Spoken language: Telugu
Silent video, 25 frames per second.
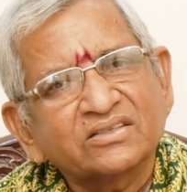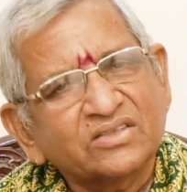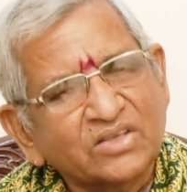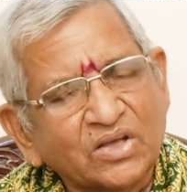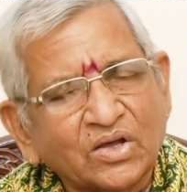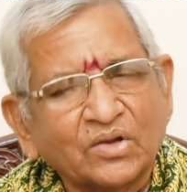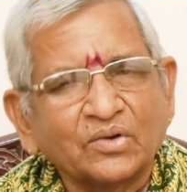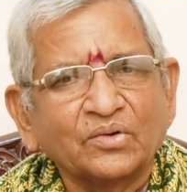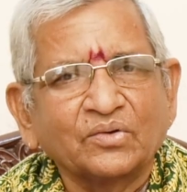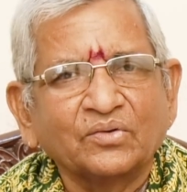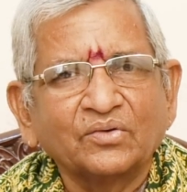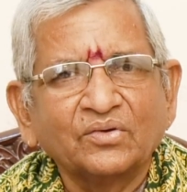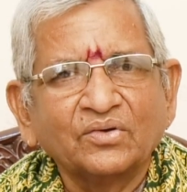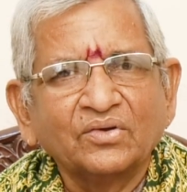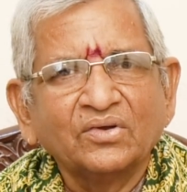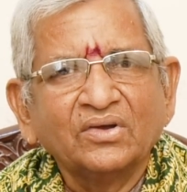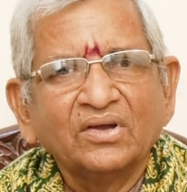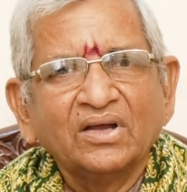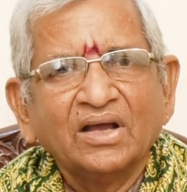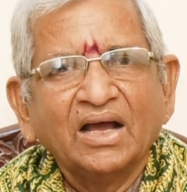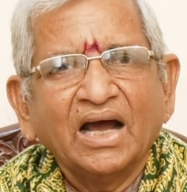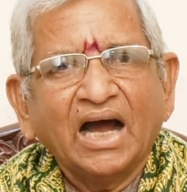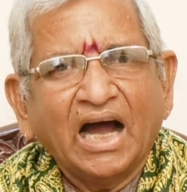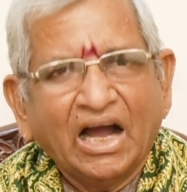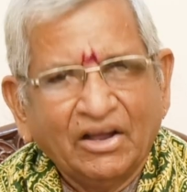చాలు
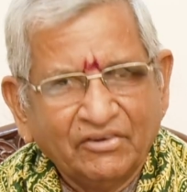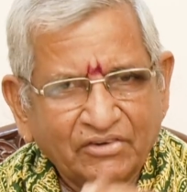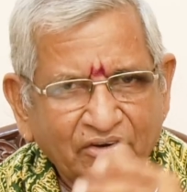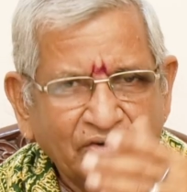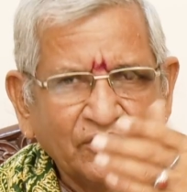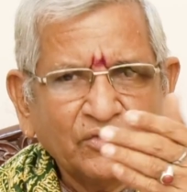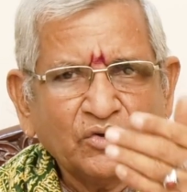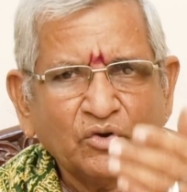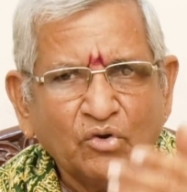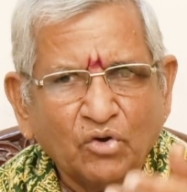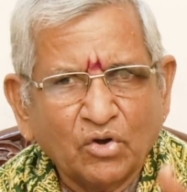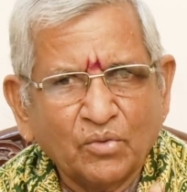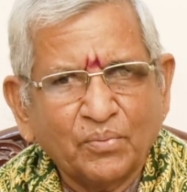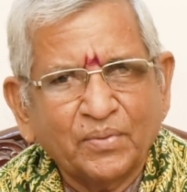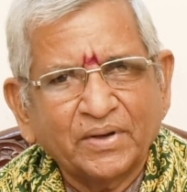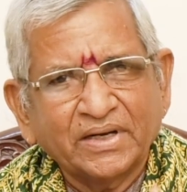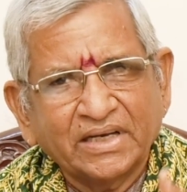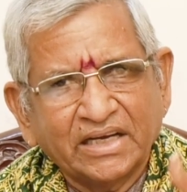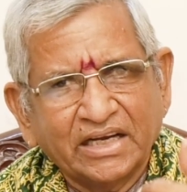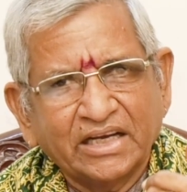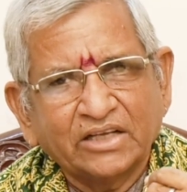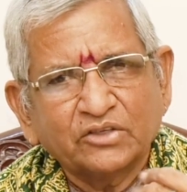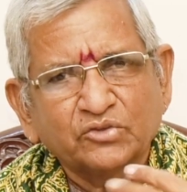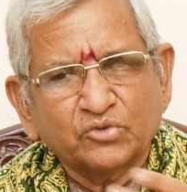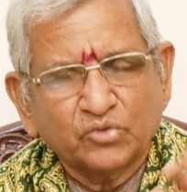అవి ఏమిటో ఒక
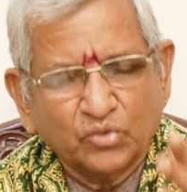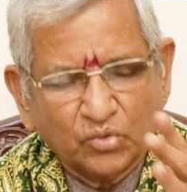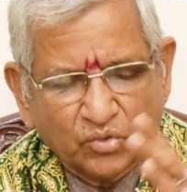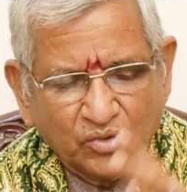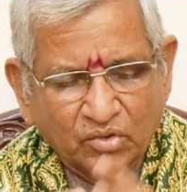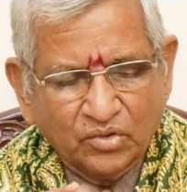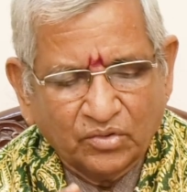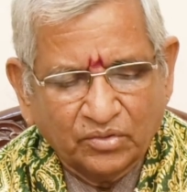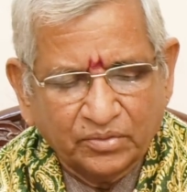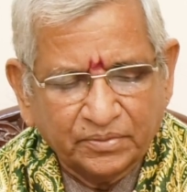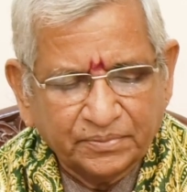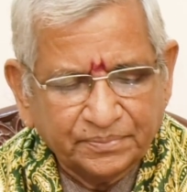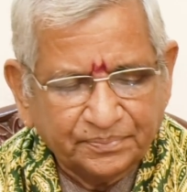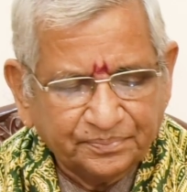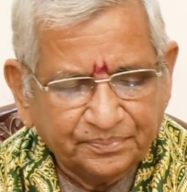పర్యాయం చూద్దాం